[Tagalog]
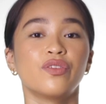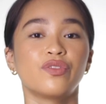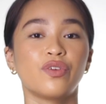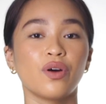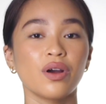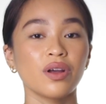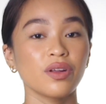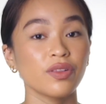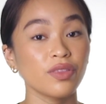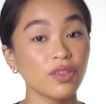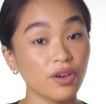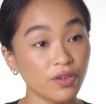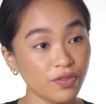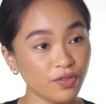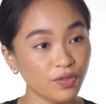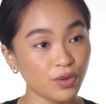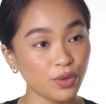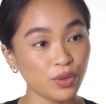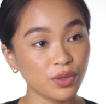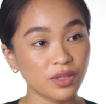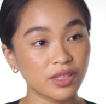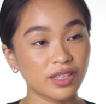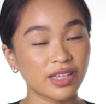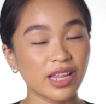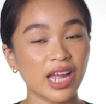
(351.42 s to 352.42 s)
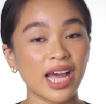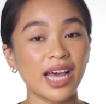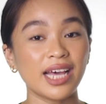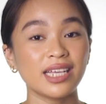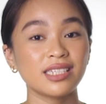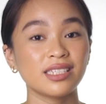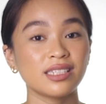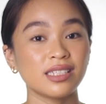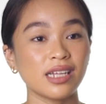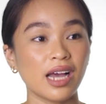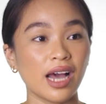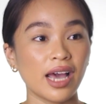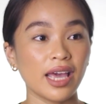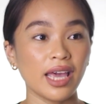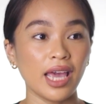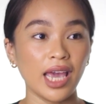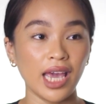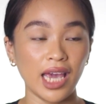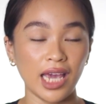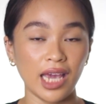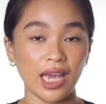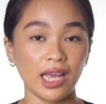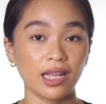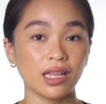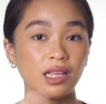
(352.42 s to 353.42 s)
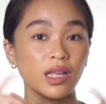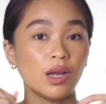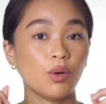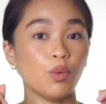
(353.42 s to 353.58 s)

For the food test, I ate